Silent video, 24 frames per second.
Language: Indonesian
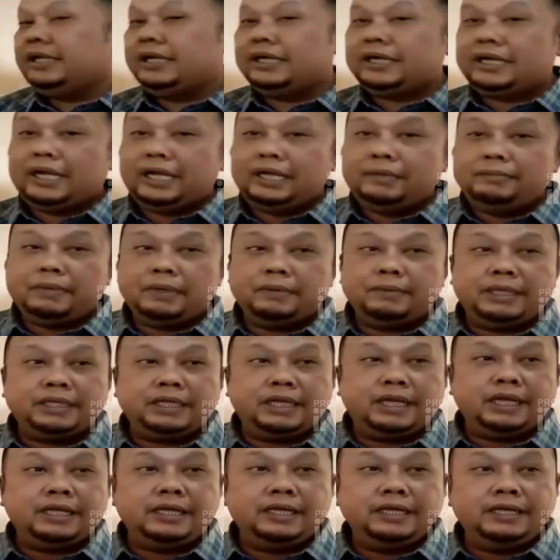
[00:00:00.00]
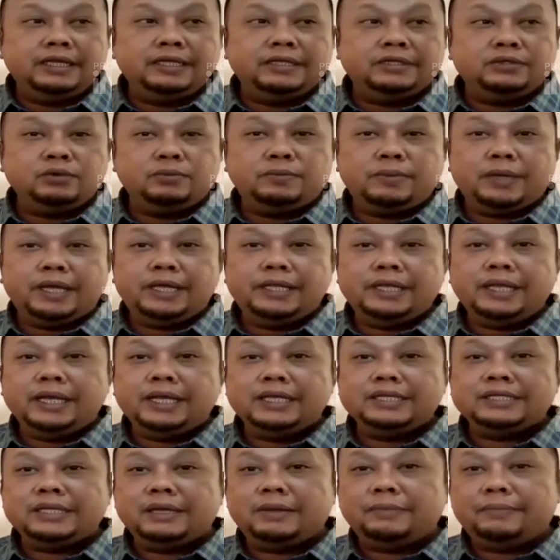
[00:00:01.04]
terkait permasalahan ini supaya
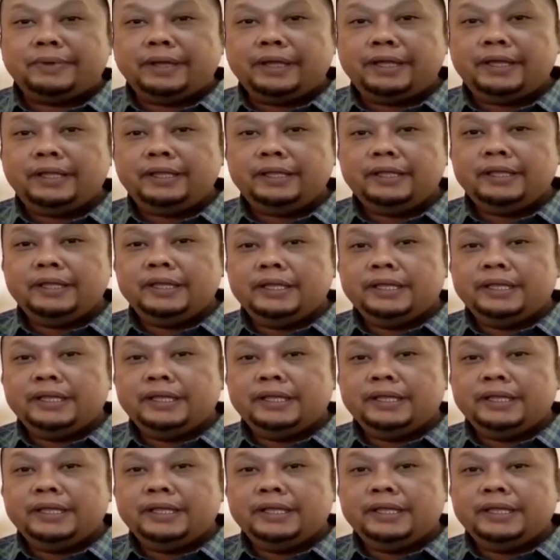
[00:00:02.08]
jangan sampai